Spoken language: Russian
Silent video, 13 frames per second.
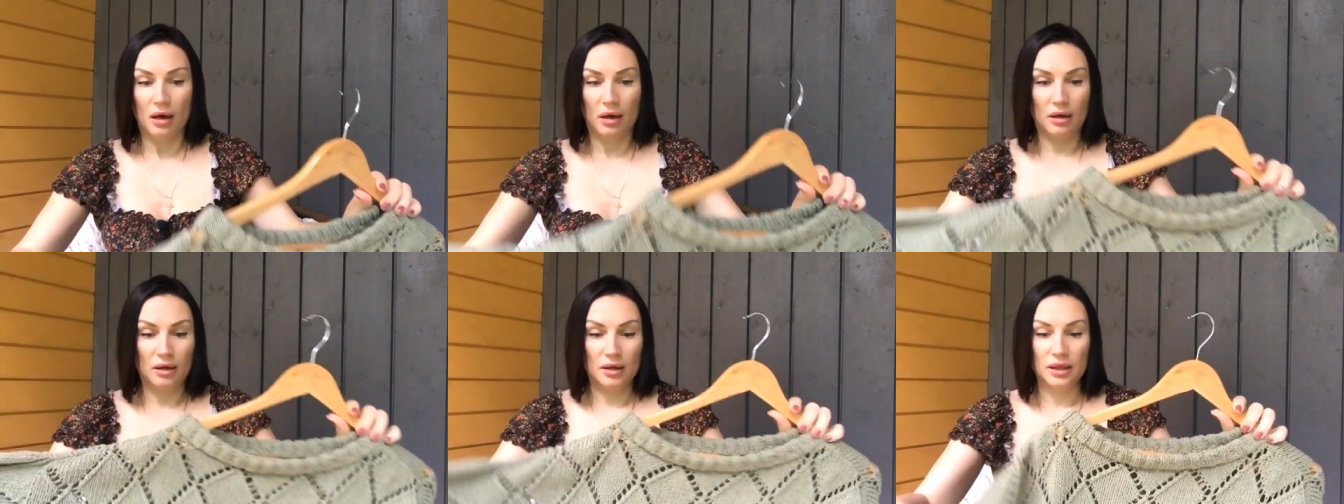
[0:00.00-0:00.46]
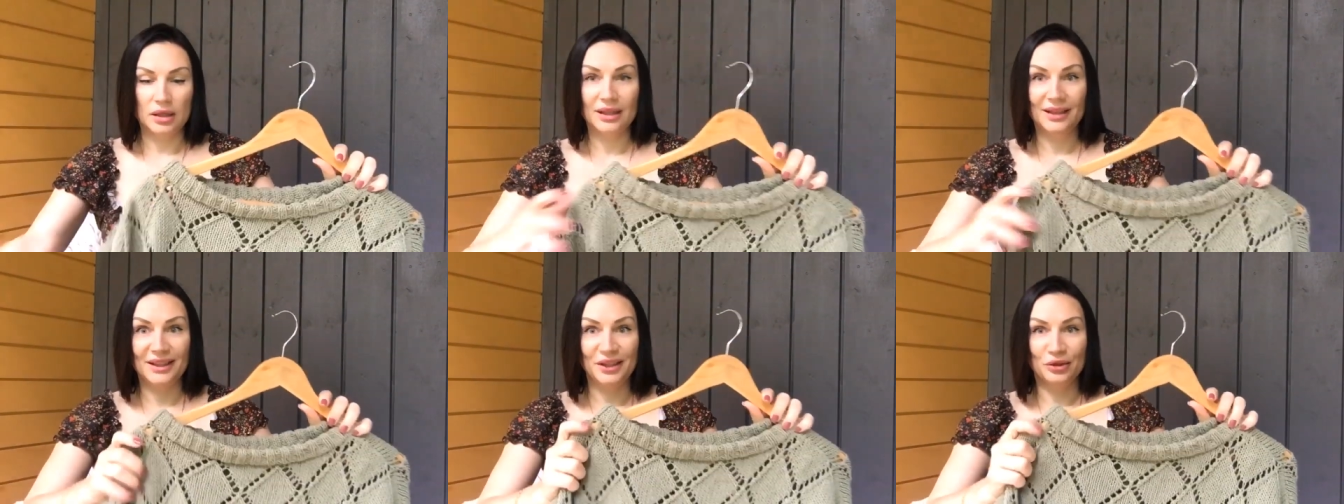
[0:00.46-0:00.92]

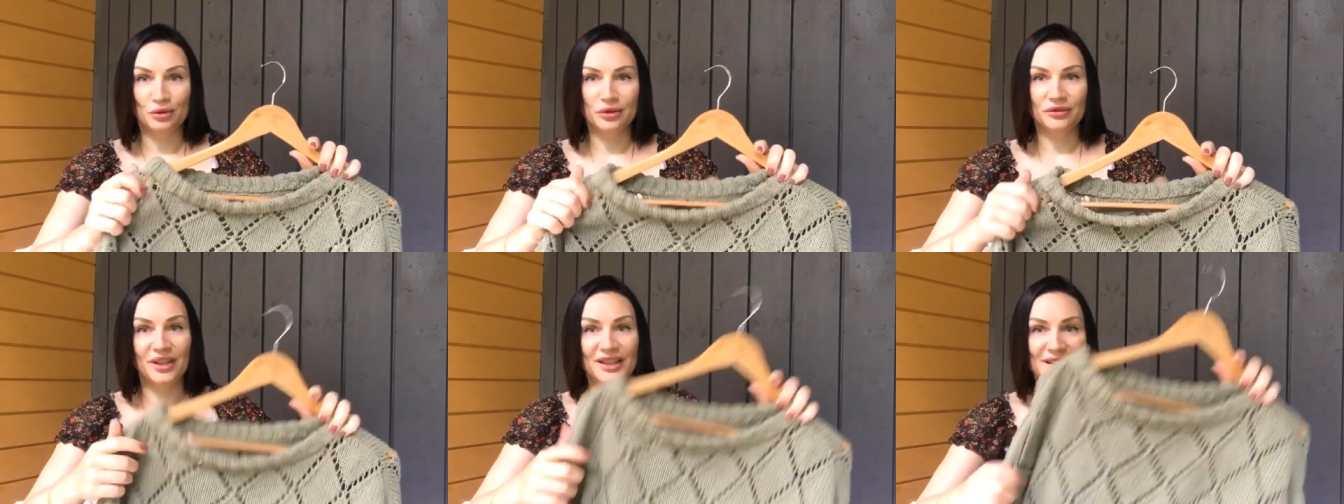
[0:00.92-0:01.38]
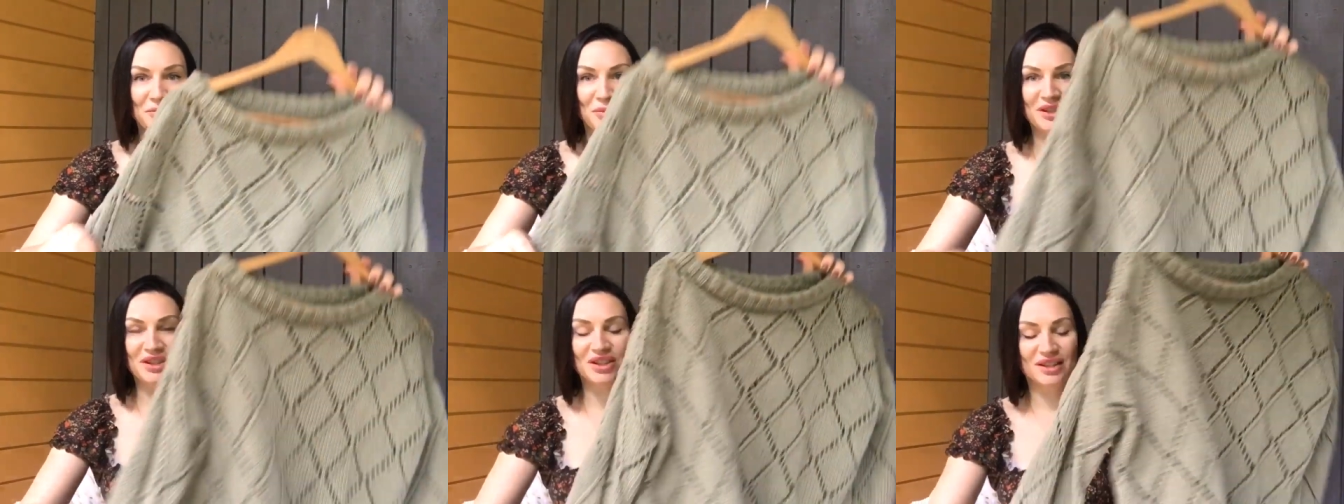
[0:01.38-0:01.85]
А, и он весит
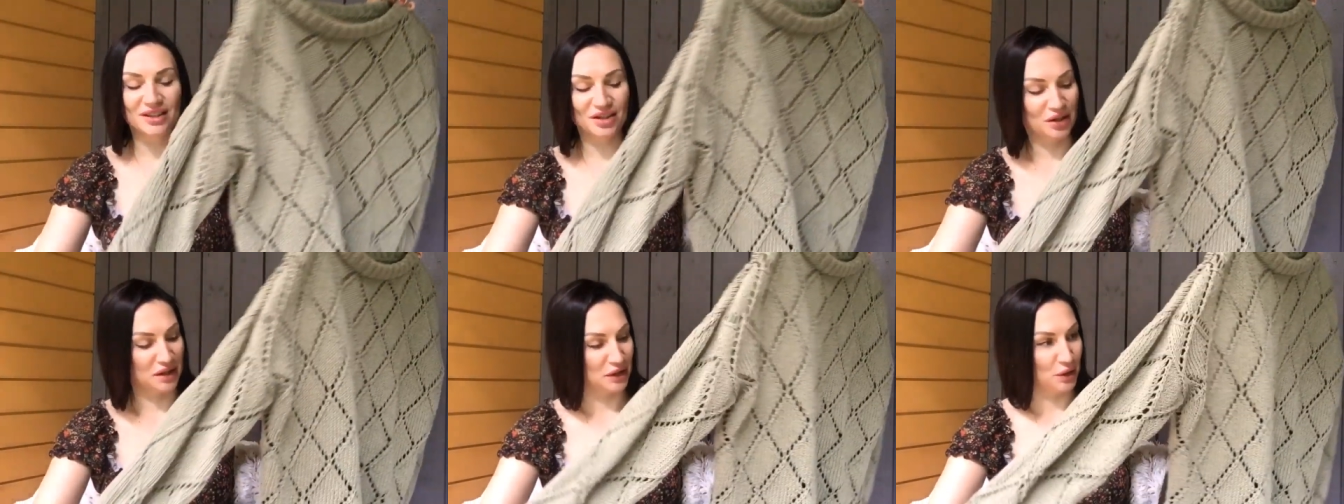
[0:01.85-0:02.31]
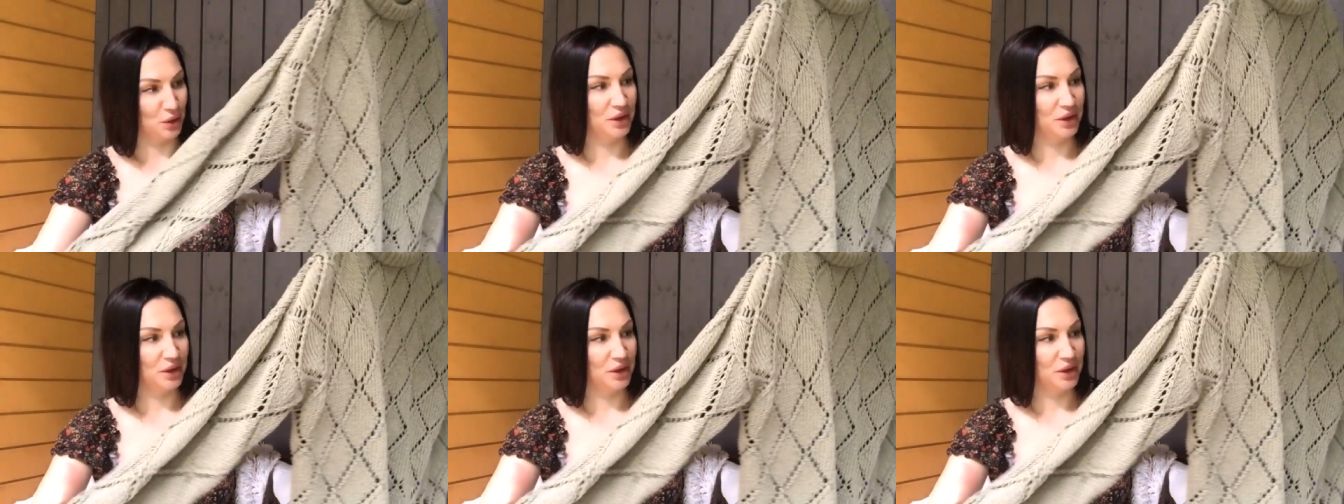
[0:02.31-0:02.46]
почти 600